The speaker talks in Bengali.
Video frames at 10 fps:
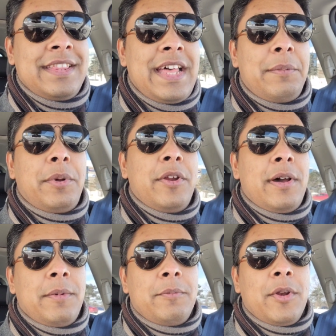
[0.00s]
তারপরেও
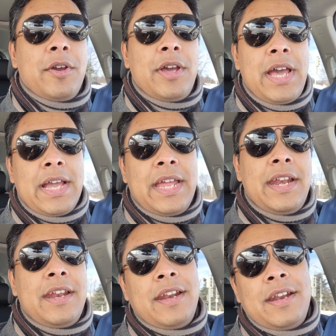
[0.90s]
আমার মনে হয় আগের
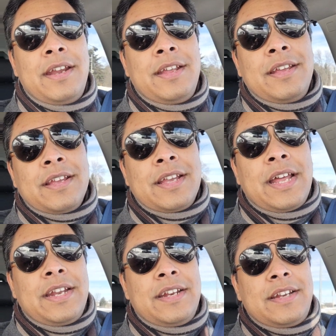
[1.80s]

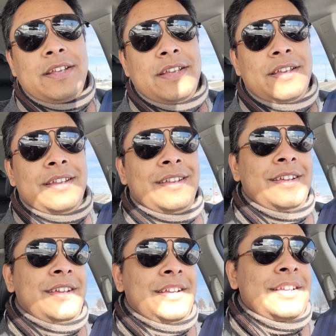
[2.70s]
গাড়ির
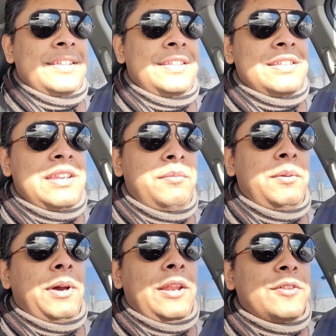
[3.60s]
সিস্টেমই
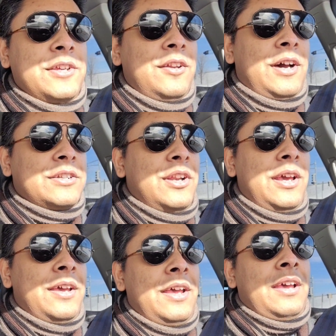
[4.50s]
ভালো ছিল আসলে
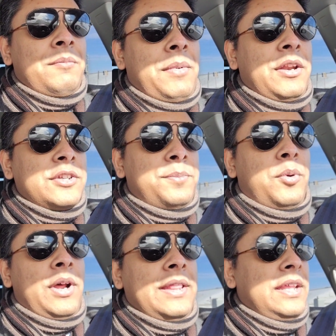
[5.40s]
মানুষ
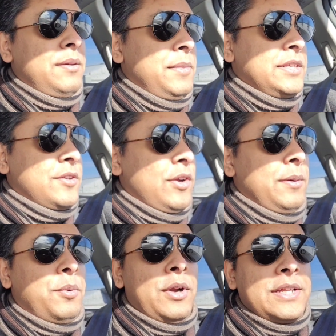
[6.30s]
পুরান দিন মিস করে
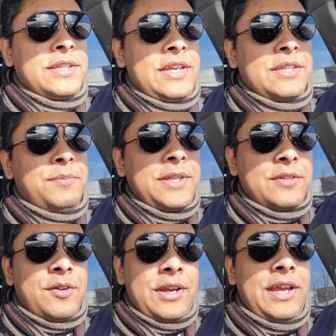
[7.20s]
পুরান জিনিস মিস
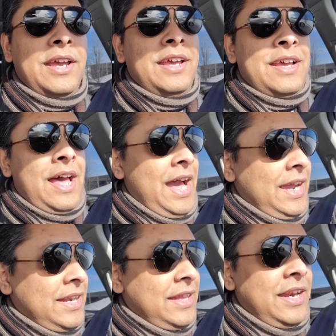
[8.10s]
করে
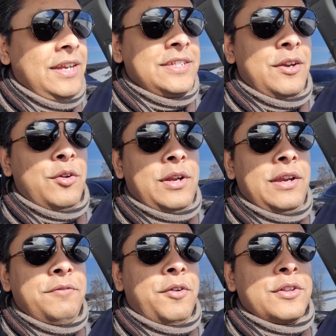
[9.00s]
আগের দিনের যে
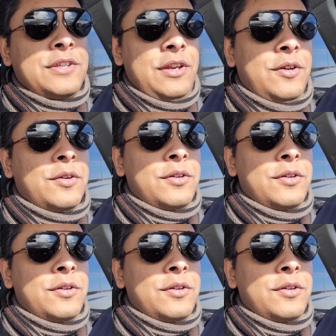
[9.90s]
রোটারি ফোন ছিল